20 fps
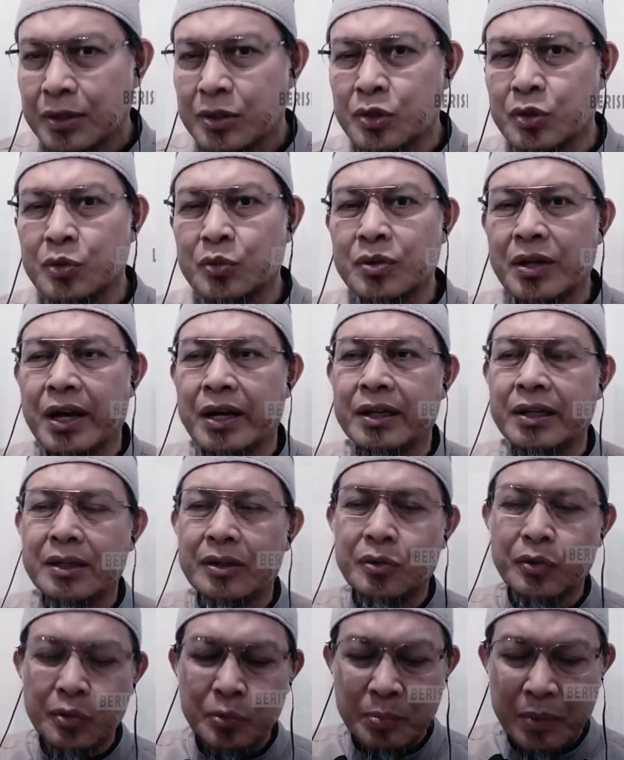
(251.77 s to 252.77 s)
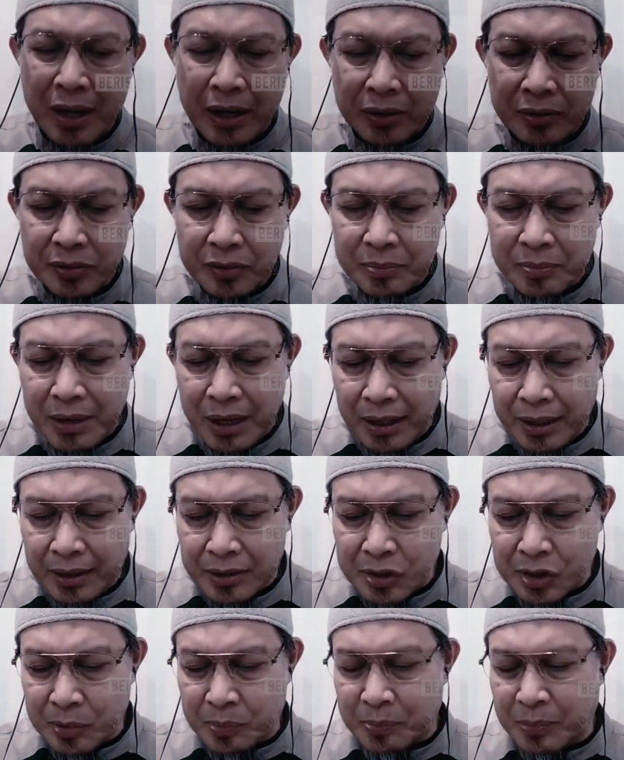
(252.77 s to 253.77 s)
sudah
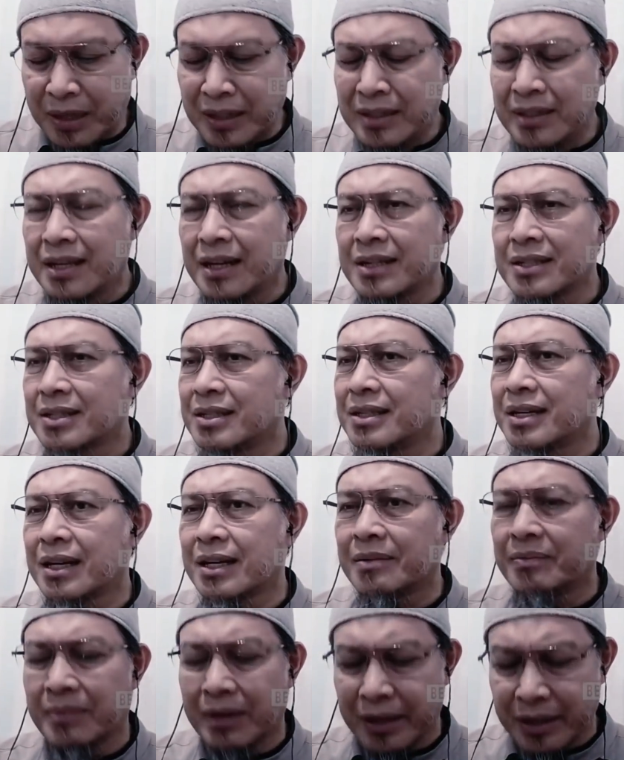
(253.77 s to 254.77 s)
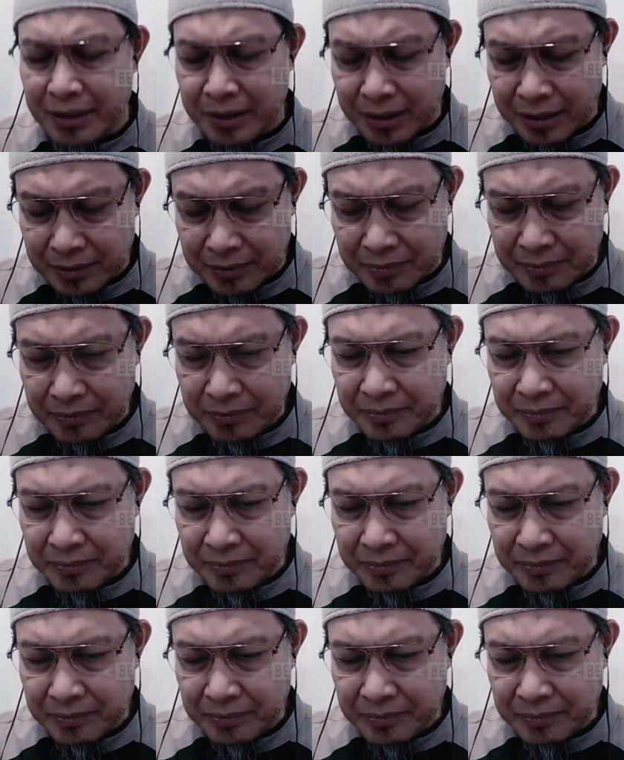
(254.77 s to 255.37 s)
diubah-ubah sepanjang sejarah mereka